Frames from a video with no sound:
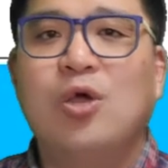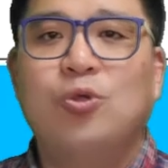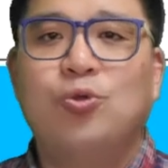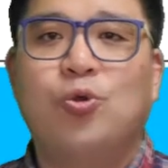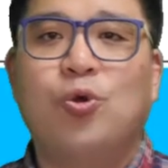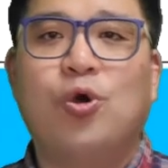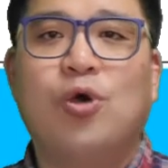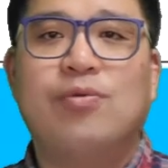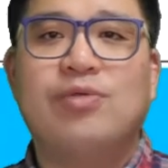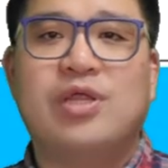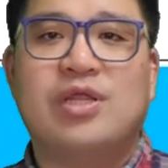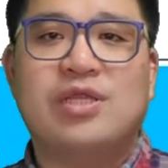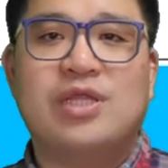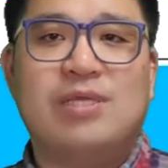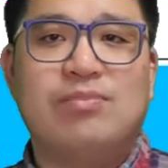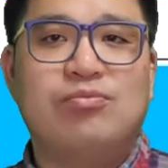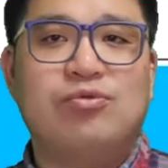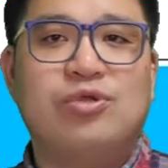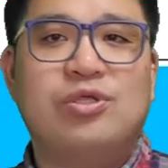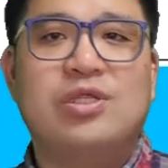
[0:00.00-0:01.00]
농업
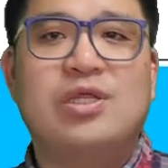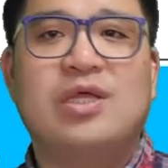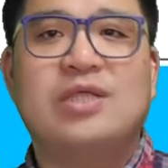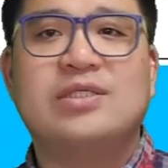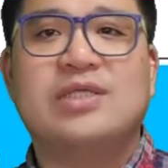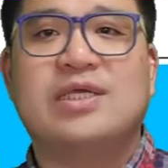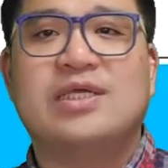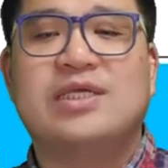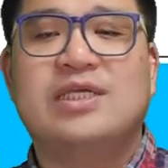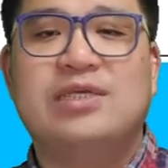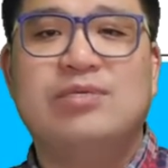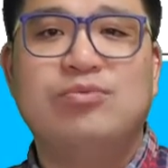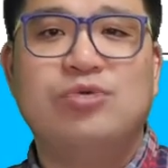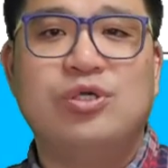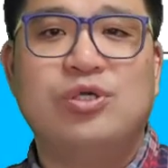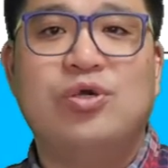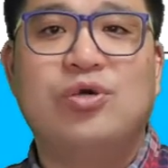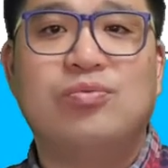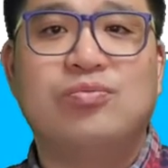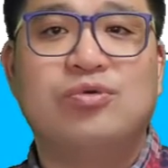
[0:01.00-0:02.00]
생산물이나 이제 기무
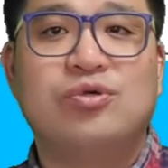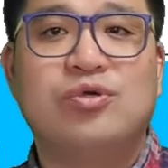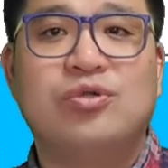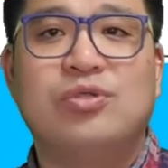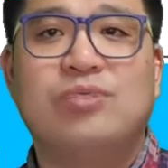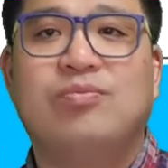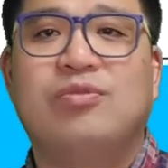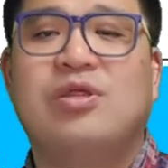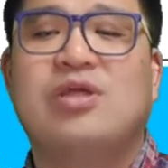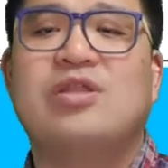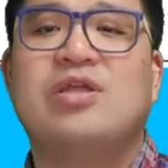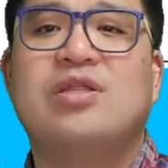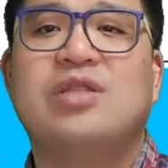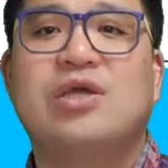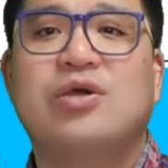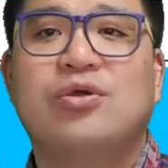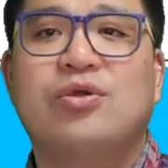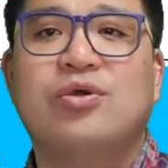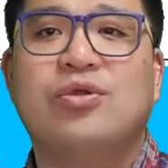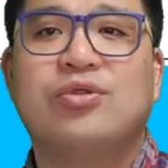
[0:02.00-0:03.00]
이런 물건 생산된
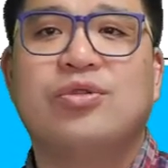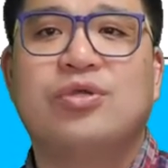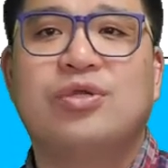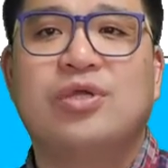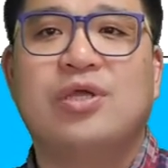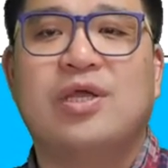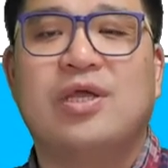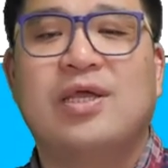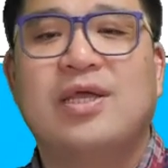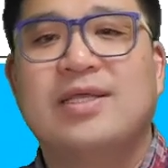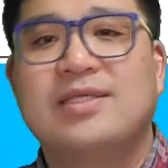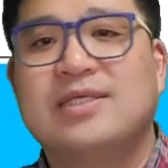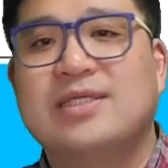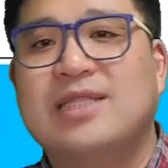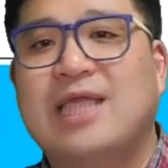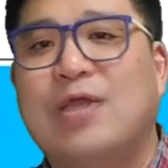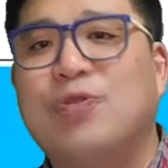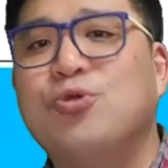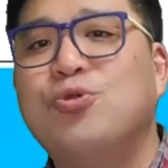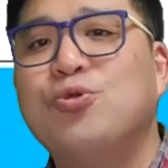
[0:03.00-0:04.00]
거 이런 것들을 이제
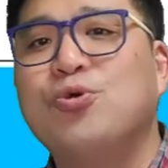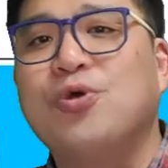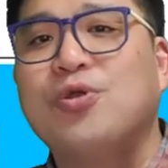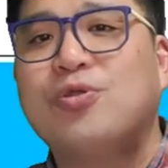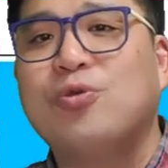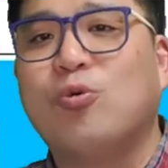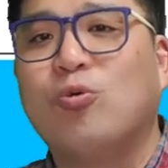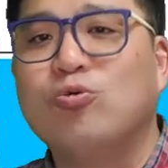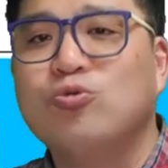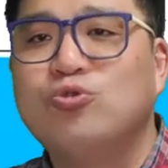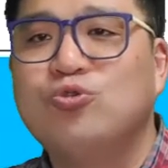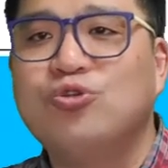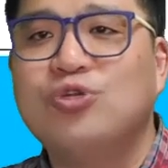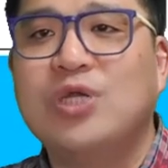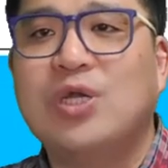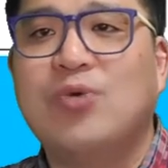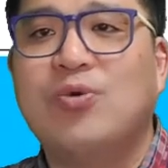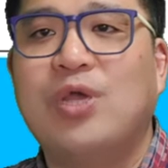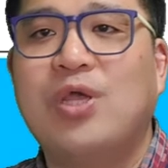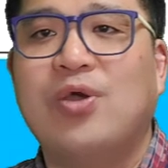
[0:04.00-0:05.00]
내놓는 것을
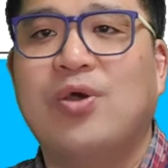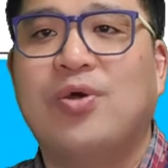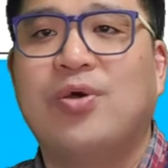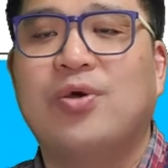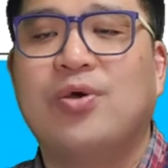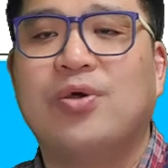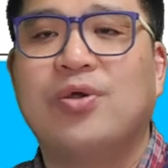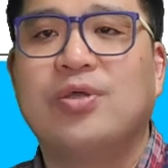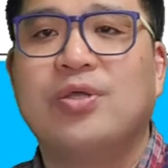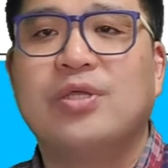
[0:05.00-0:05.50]
공출이라고 해요.